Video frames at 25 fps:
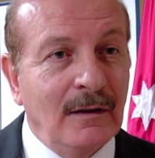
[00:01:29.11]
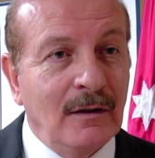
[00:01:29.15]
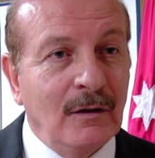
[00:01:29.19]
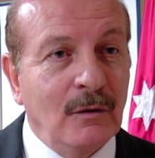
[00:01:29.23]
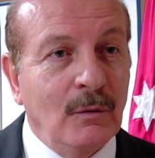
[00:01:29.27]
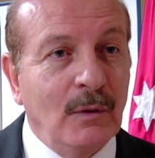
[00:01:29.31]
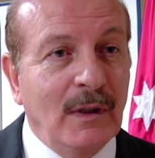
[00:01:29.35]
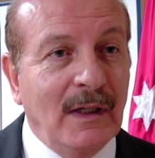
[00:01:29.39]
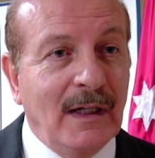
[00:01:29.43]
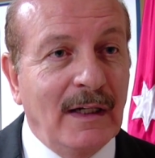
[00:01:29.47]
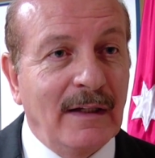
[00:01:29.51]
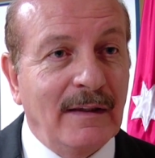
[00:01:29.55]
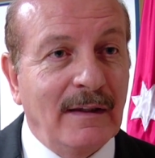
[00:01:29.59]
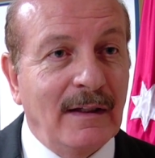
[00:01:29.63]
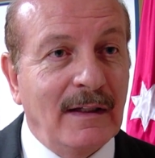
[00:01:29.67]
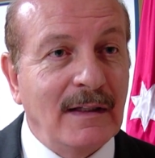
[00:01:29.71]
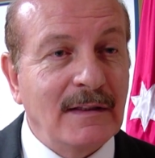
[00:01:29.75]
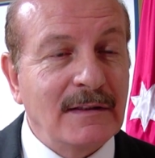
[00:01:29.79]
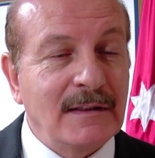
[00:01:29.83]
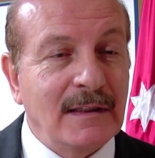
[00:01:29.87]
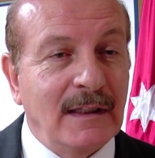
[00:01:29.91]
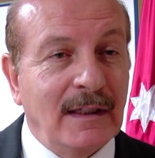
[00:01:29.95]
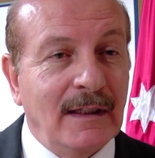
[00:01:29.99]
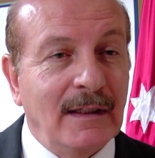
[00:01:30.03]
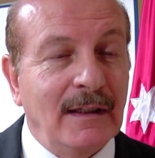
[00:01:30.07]
وهذا
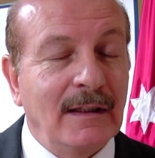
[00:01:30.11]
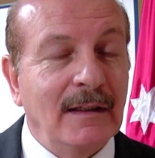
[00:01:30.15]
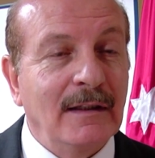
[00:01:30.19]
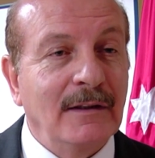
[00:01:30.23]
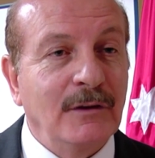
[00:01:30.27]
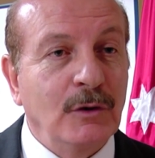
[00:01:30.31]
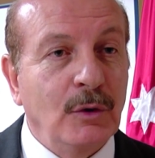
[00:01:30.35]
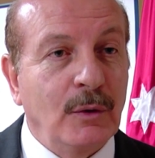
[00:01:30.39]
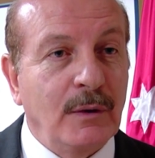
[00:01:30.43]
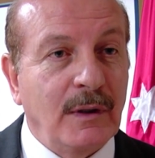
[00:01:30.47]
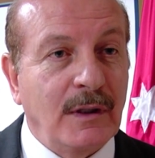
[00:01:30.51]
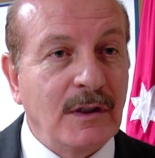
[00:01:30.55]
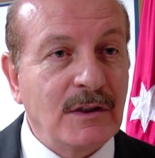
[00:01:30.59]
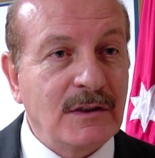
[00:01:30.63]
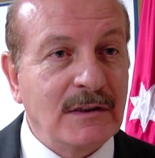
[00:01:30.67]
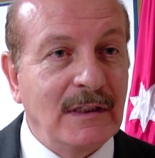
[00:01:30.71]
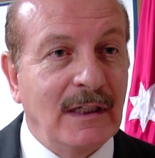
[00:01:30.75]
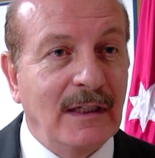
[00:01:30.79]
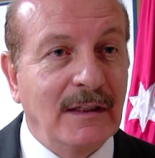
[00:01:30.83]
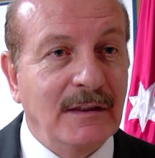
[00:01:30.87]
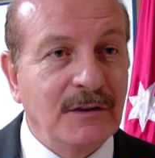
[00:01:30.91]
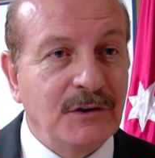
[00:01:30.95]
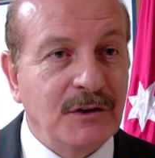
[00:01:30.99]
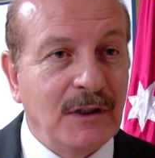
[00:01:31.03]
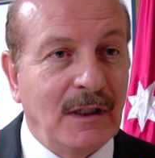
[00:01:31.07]

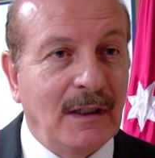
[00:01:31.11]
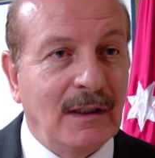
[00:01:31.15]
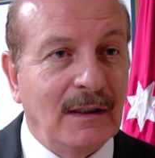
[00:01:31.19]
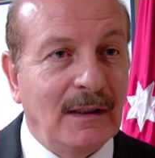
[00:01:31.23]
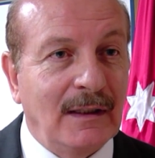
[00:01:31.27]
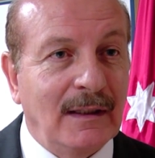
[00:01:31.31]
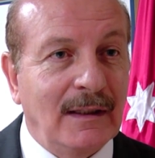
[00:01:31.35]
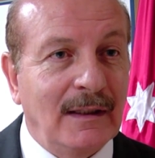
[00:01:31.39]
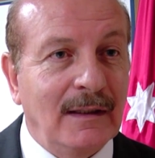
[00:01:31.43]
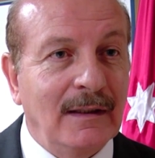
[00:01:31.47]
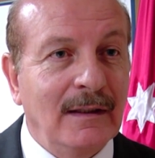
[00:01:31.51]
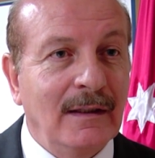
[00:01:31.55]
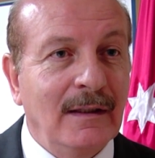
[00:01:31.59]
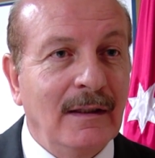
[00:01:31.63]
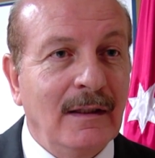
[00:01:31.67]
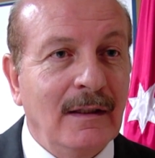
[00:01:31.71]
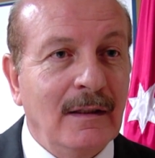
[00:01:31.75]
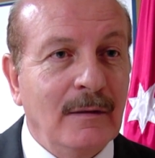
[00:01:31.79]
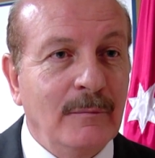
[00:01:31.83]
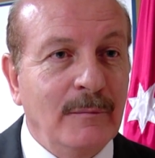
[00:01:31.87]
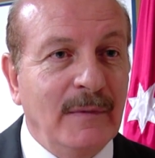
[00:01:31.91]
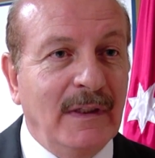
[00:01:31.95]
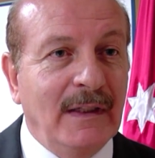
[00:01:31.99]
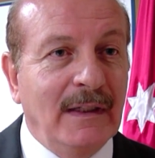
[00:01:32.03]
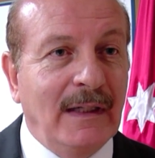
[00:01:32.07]
سيخرجنا إن شاء الله
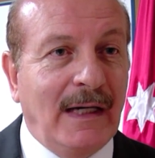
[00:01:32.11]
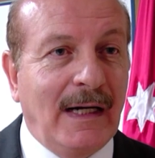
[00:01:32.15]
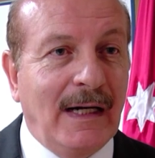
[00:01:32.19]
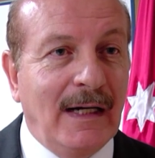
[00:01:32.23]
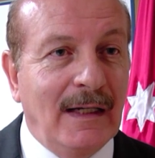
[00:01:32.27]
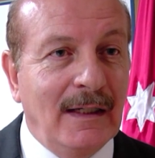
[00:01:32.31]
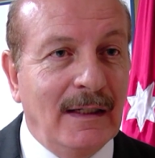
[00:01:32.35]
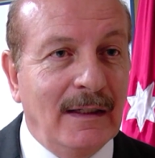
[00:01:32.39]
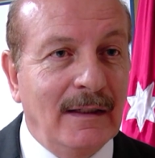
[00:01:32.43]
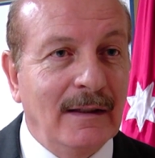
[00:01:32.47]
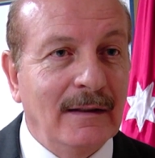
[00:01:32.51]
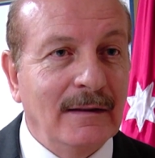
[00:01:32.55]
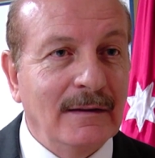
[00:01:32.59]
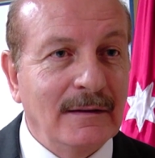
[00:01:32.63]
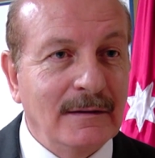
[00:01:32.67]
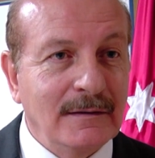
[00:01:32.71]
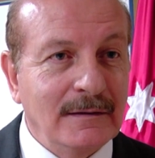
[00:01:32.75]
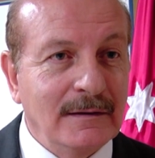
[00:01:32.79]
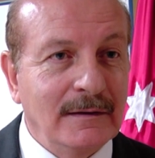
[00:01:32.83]
من حالة